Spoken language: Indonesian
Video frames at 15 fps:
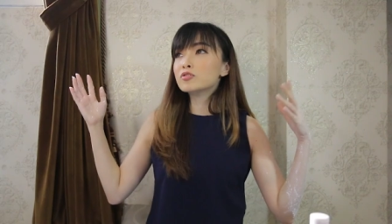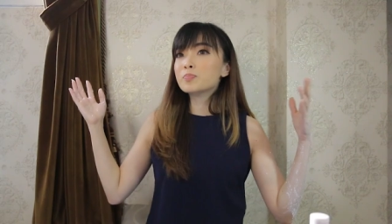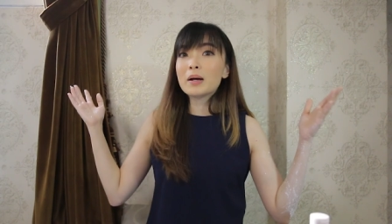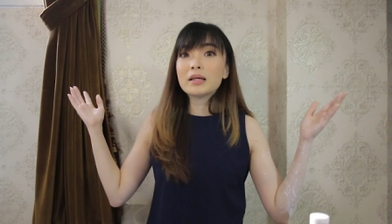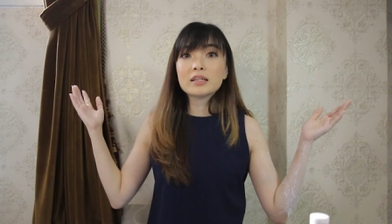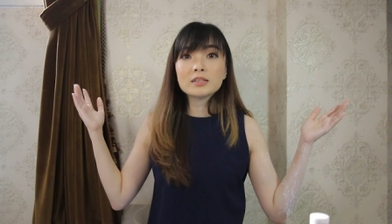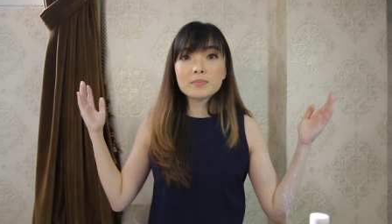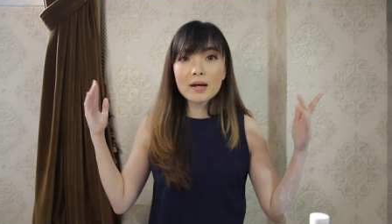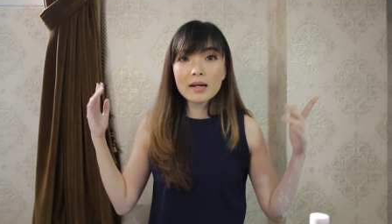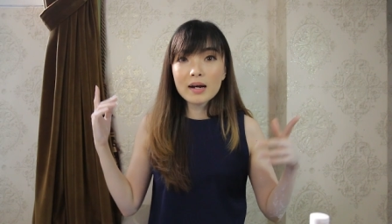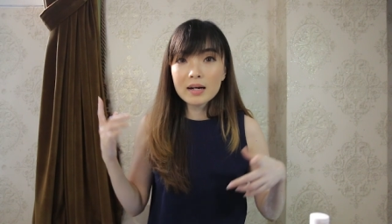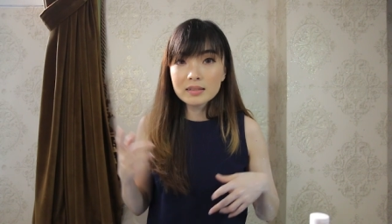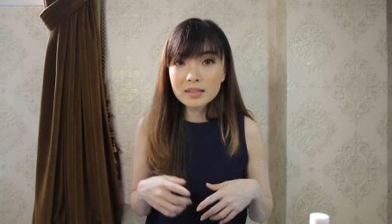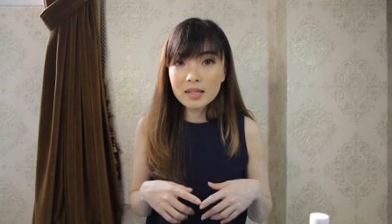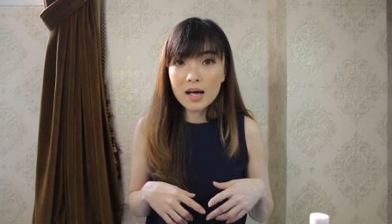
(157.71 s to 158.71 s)

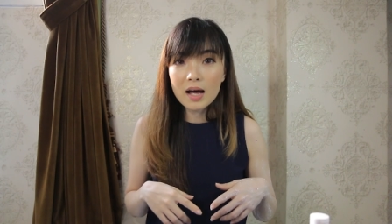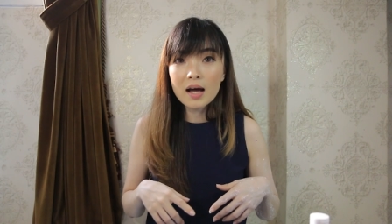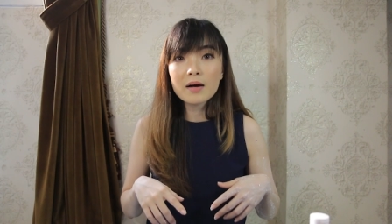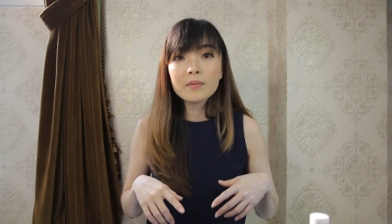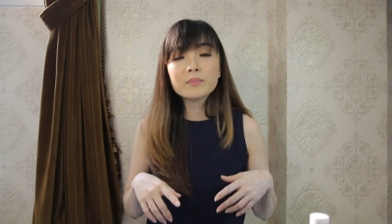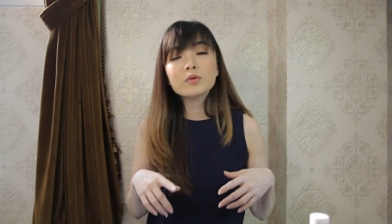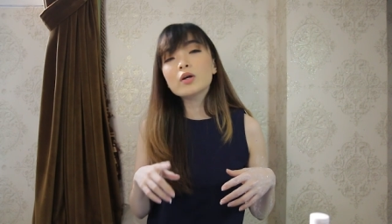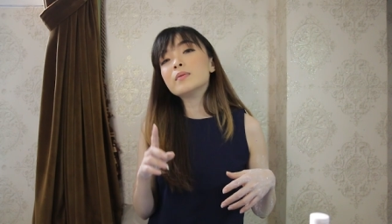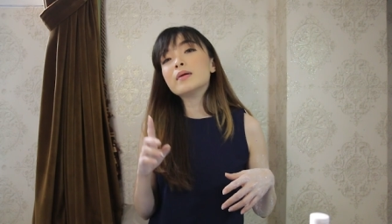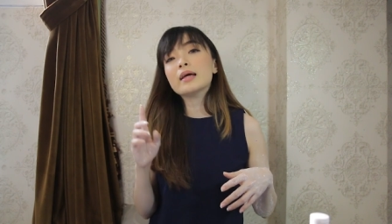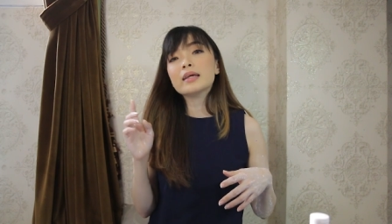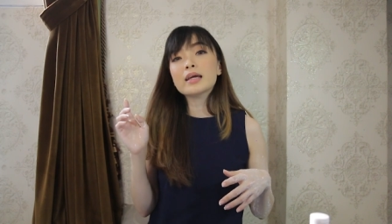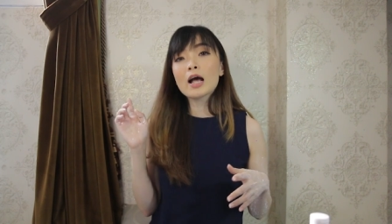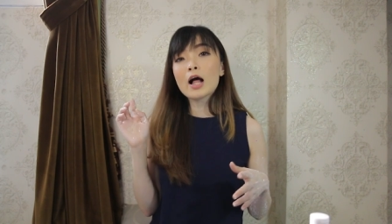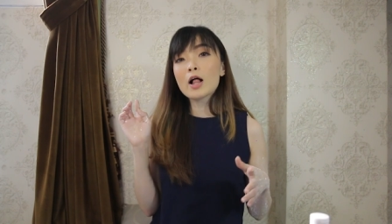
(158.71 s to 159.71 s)
panas-panasan belum
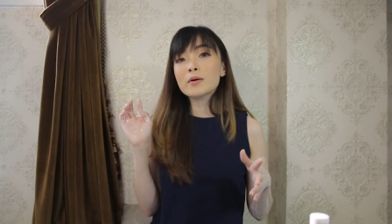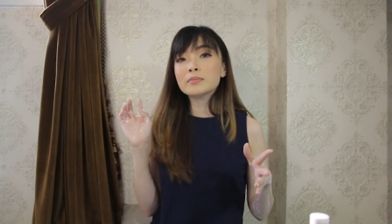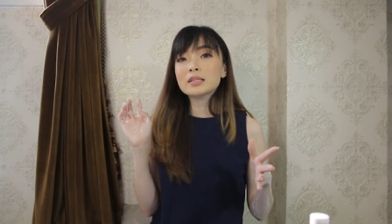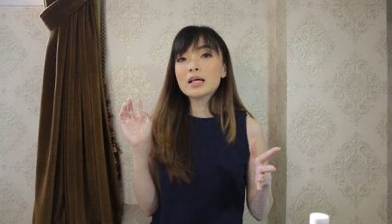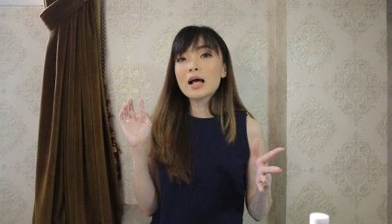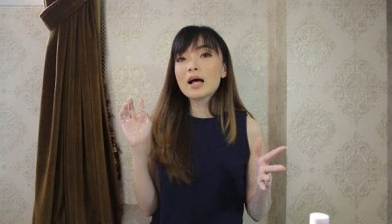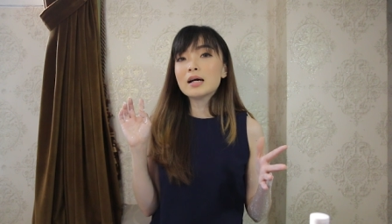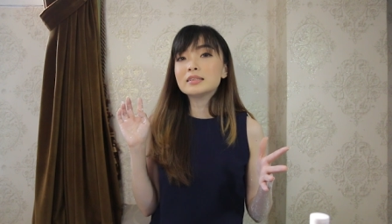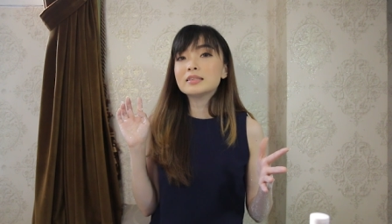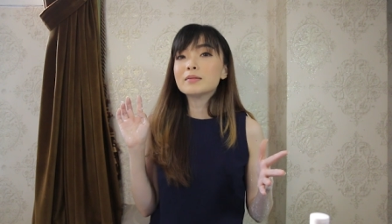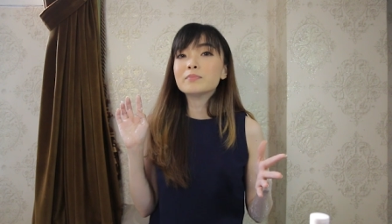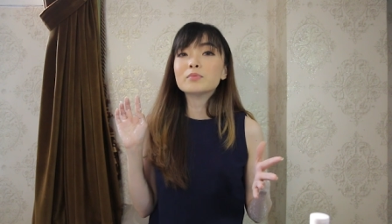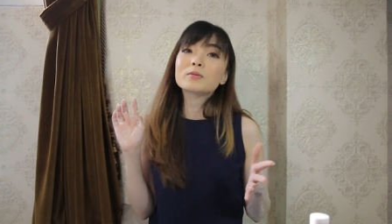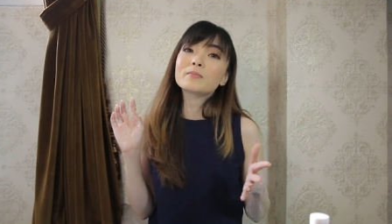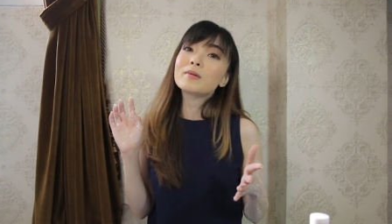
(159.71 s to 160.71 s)
lagi kalau misalnya
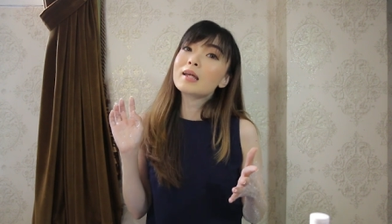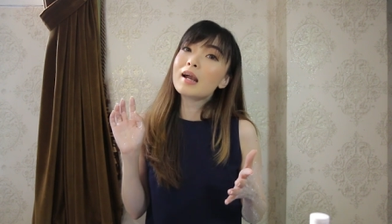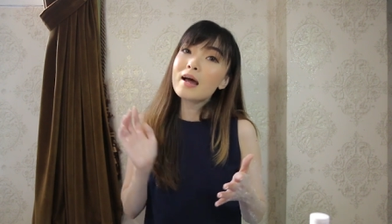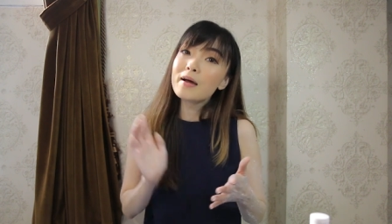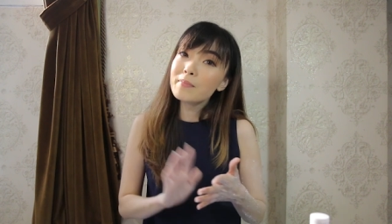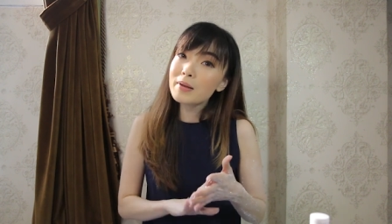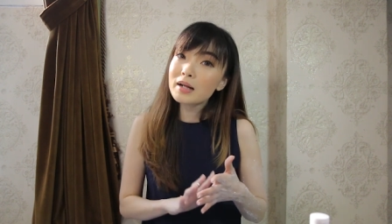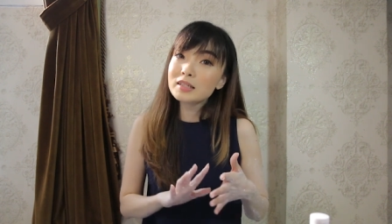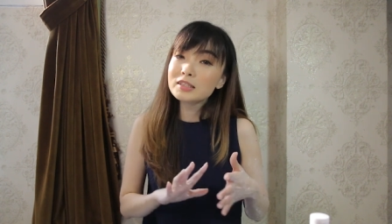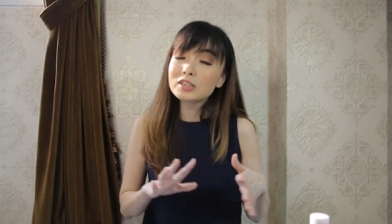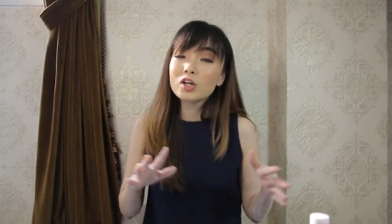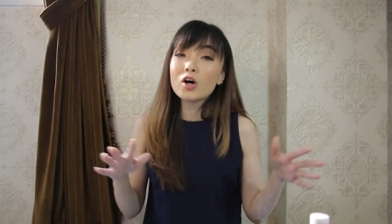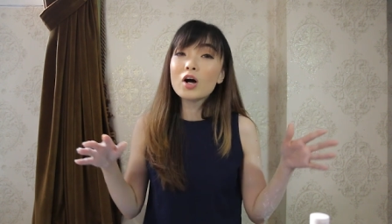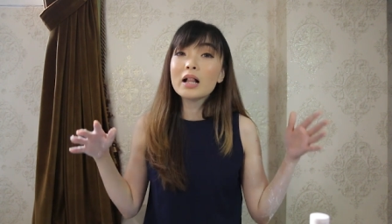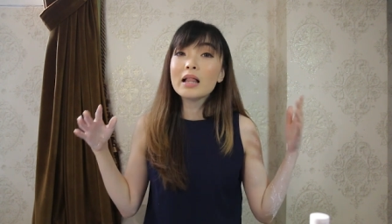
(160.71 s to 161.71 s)
jemput Mirabel ke
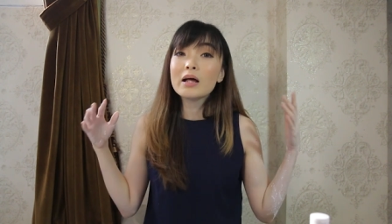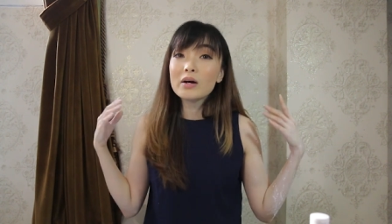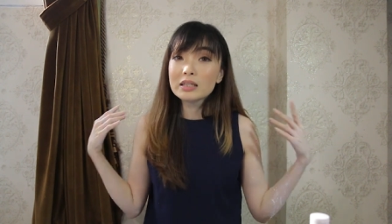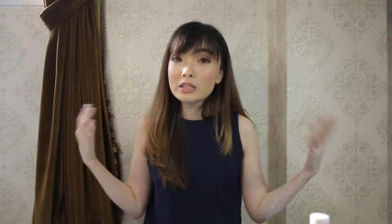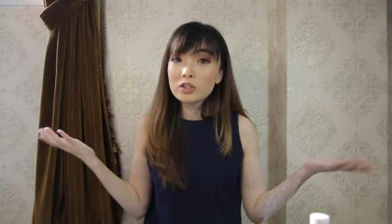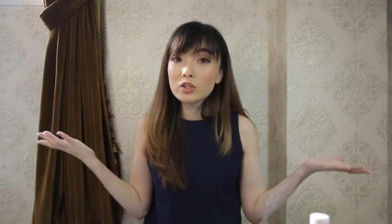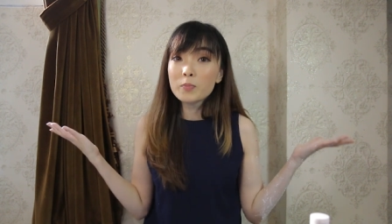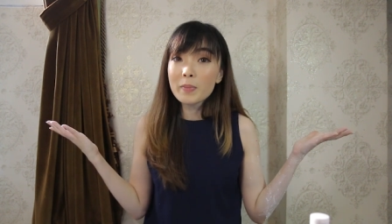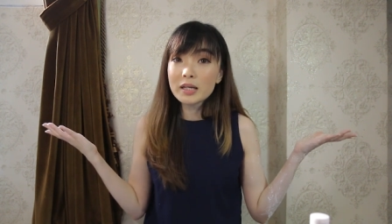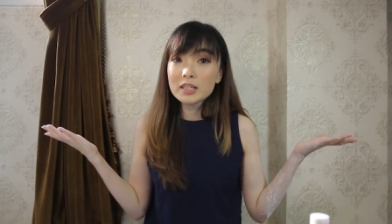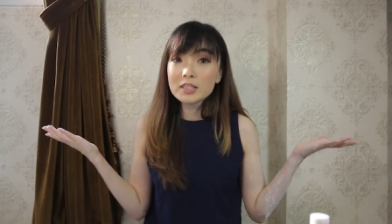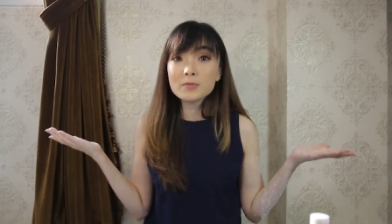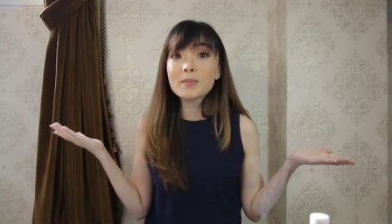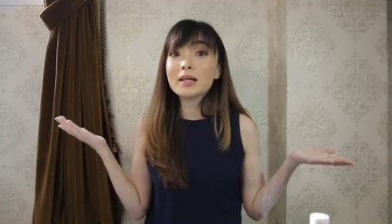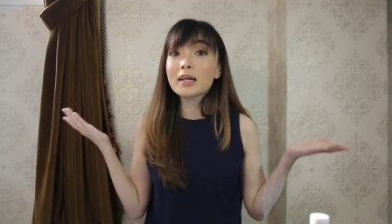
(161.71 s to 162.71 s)
sekolah waktu itu
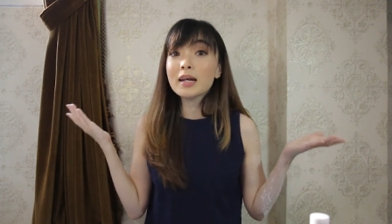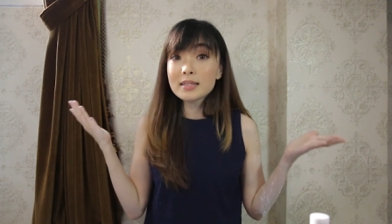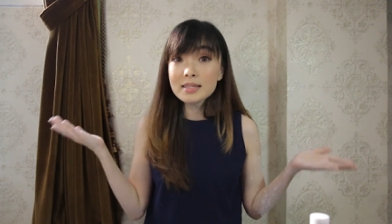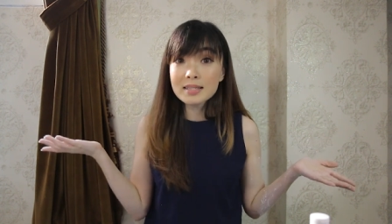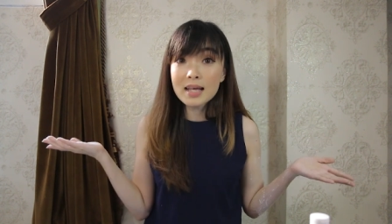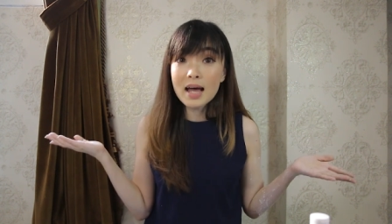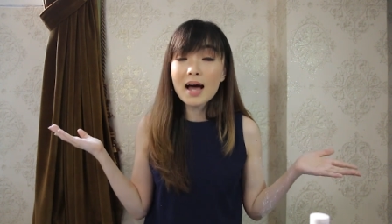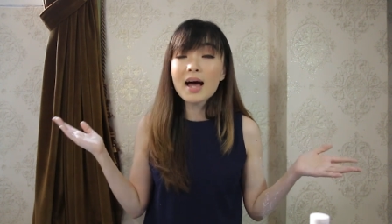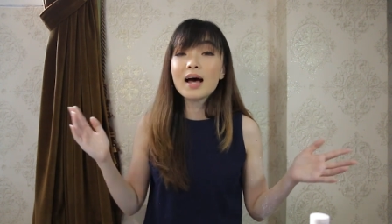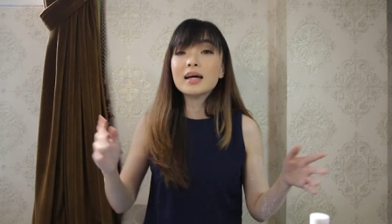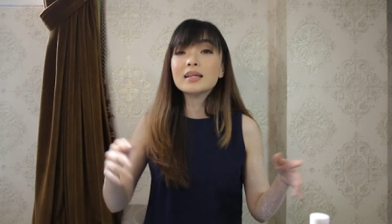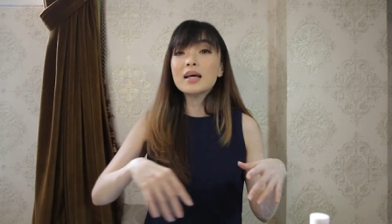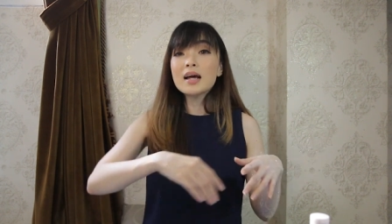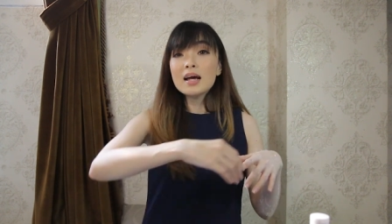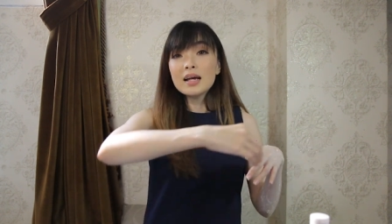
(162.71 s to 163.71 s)
panas-panasan